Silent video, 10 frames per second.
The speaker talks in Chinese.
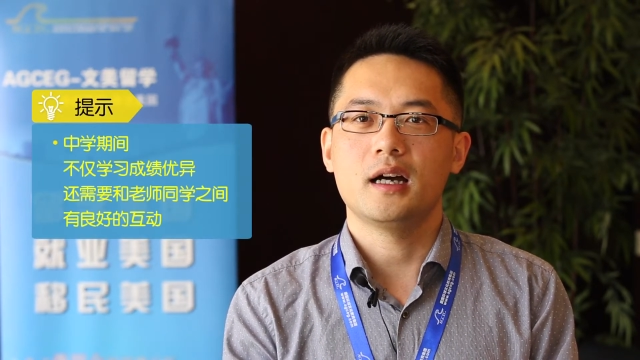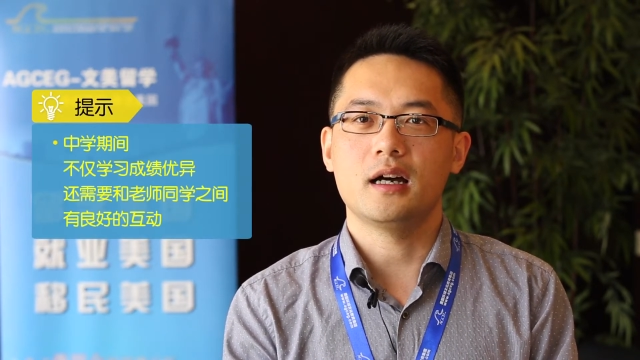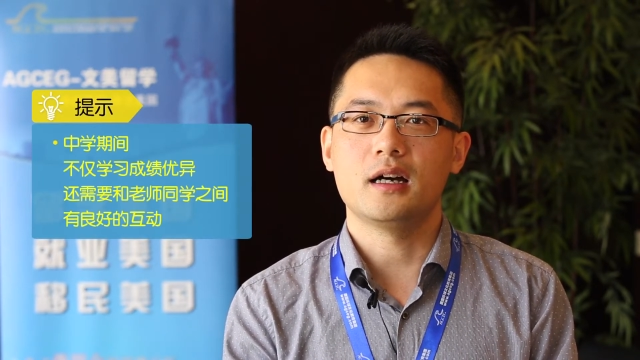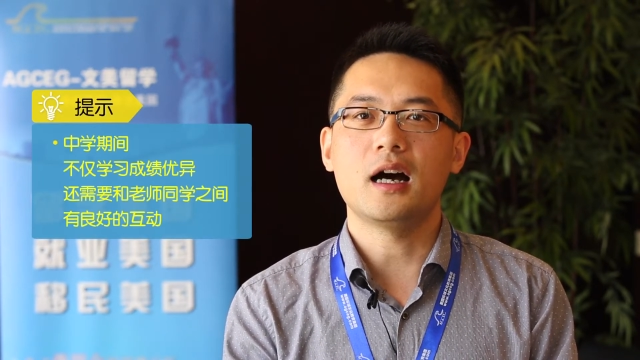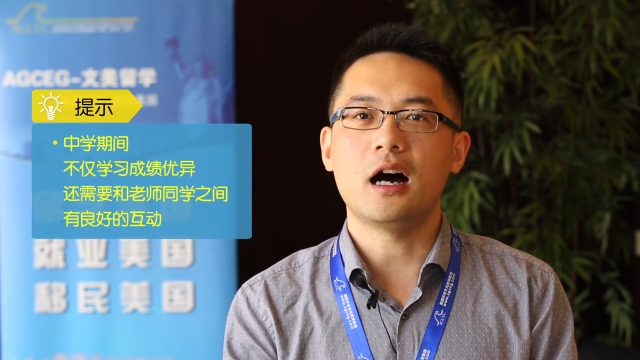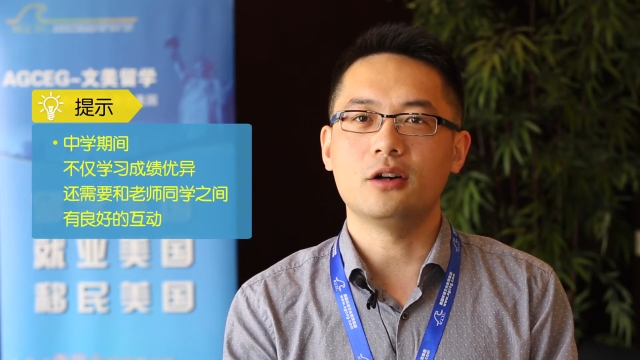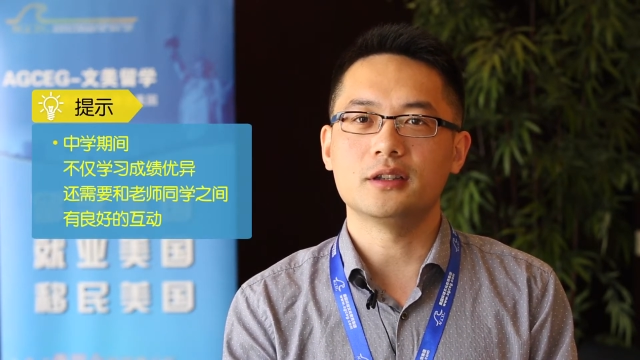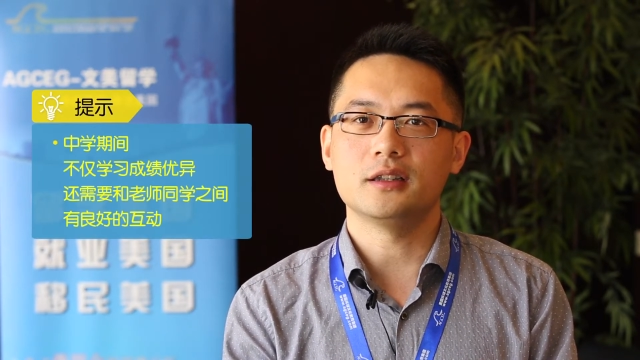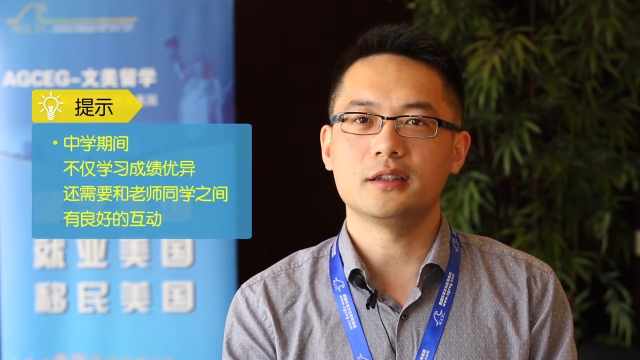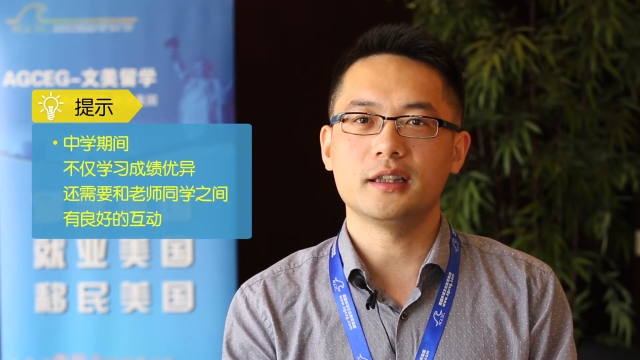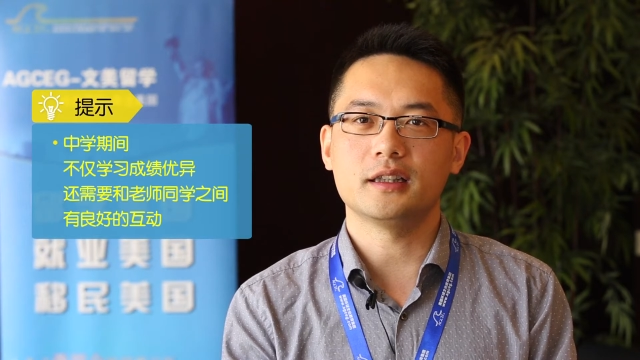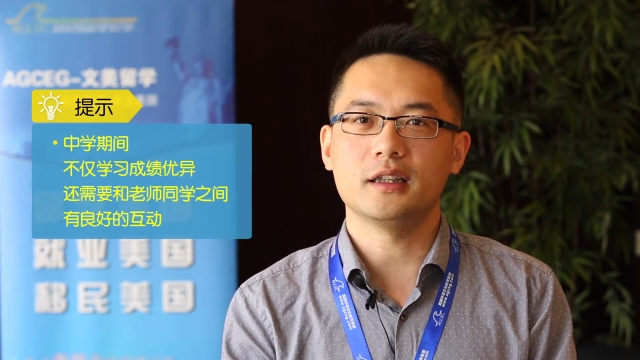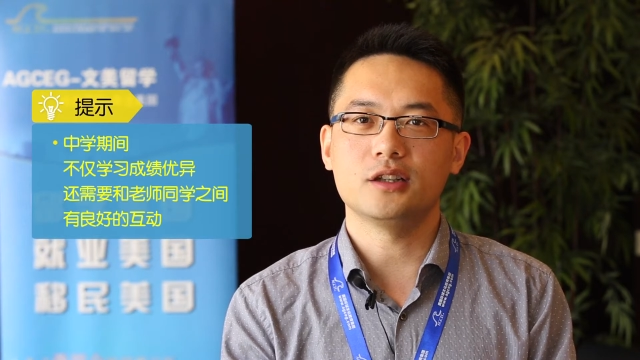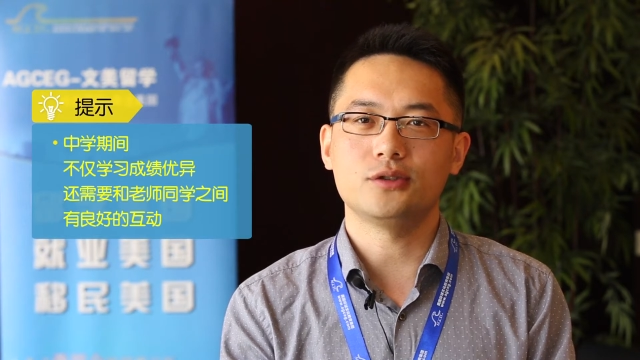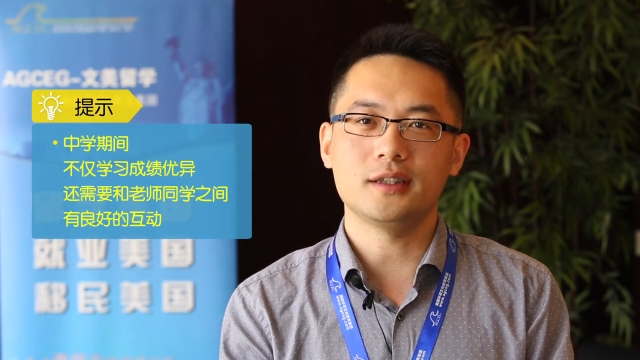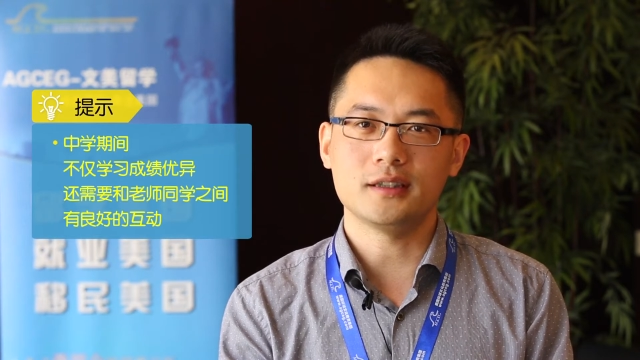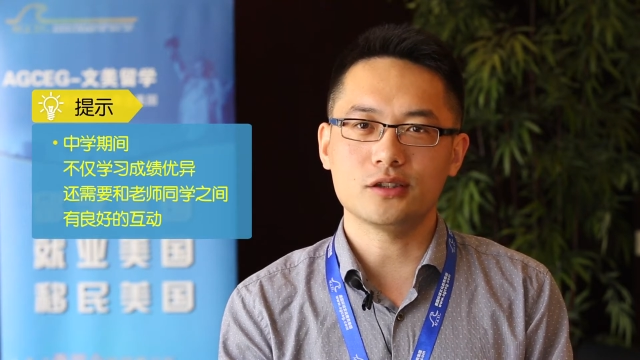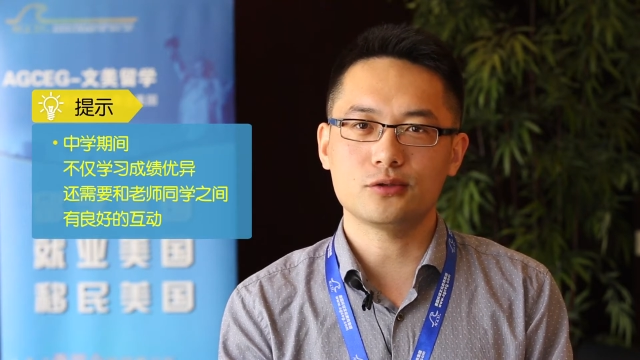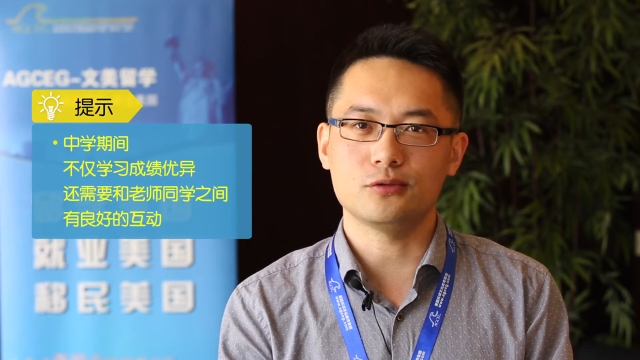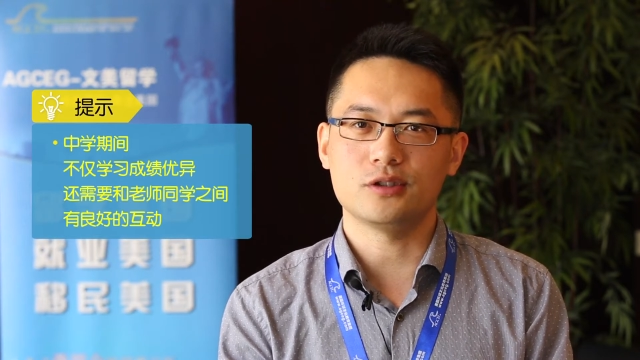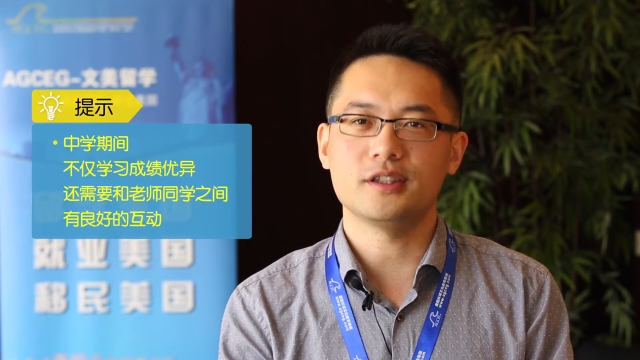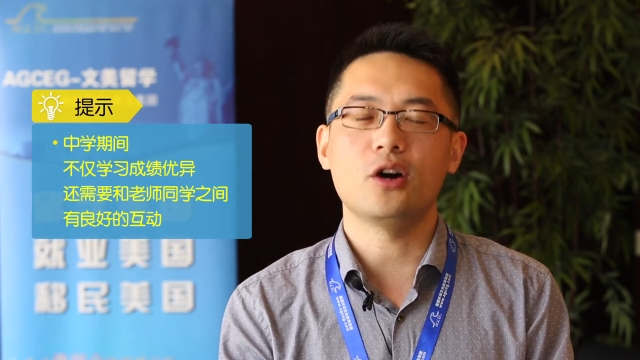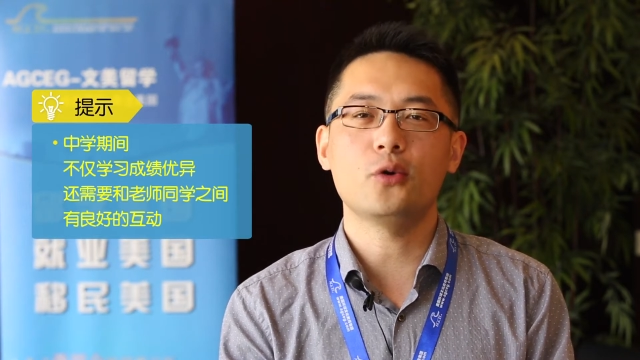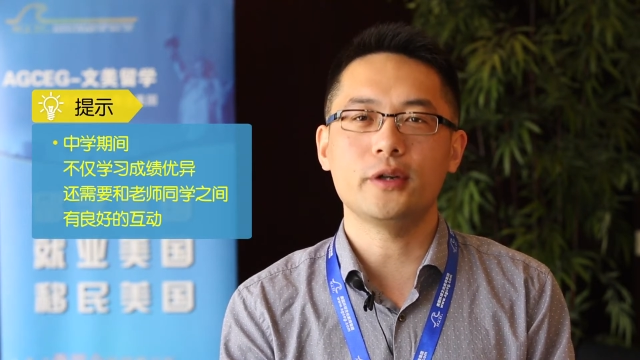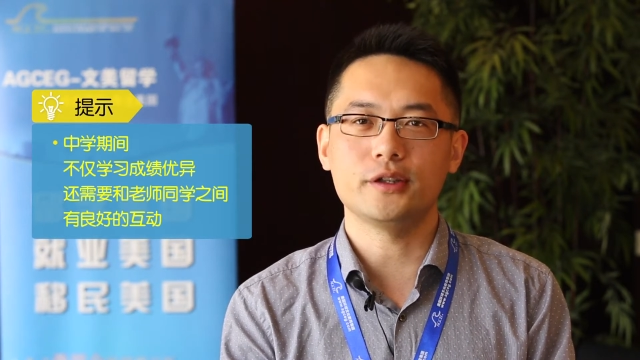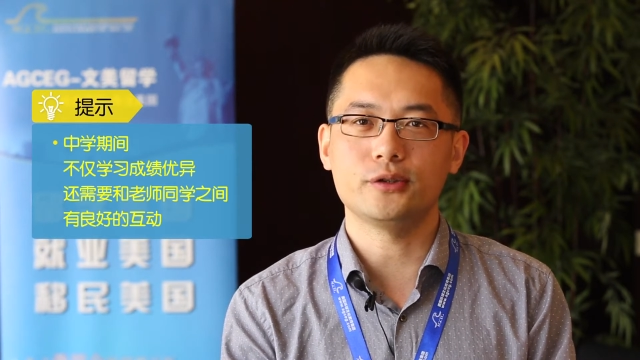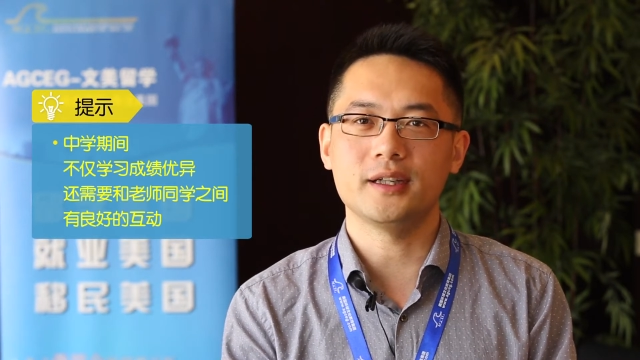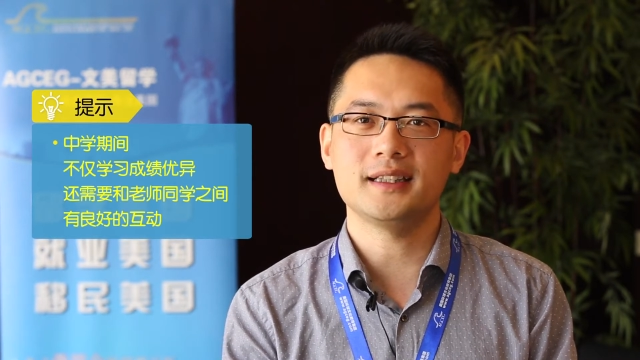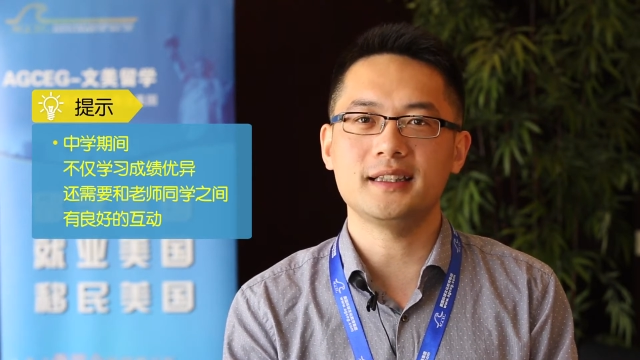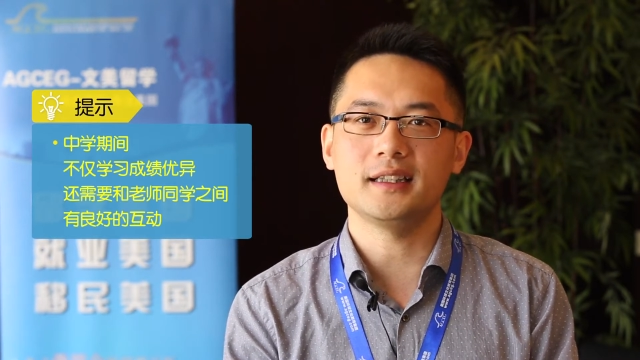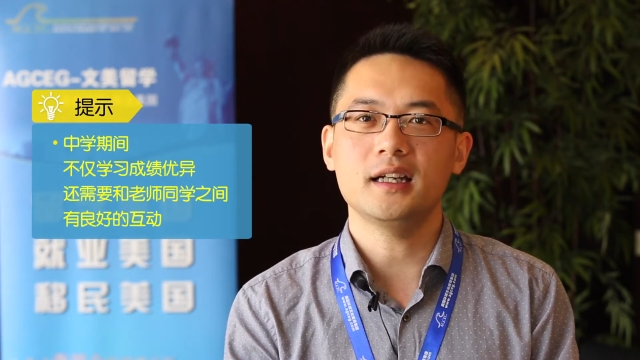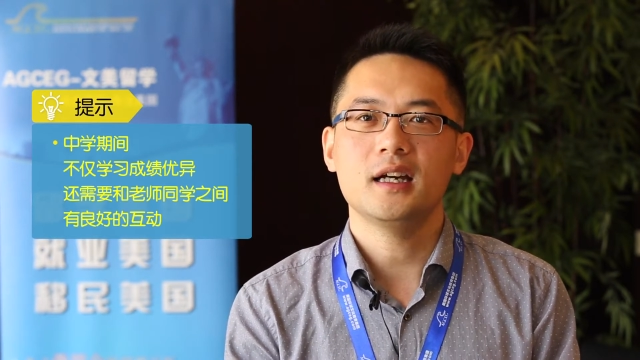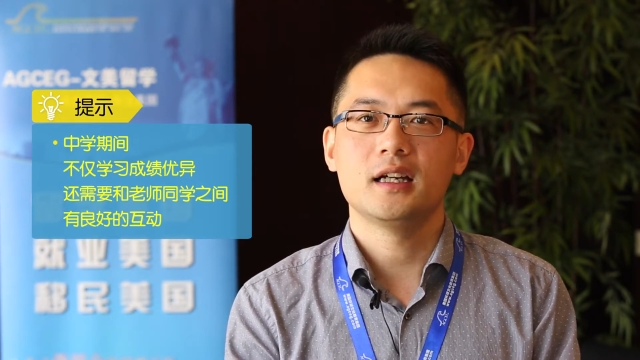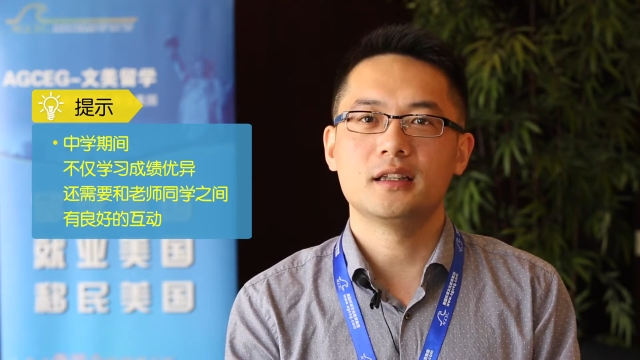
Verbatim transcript: 很好的这个学习的素质，要会学习。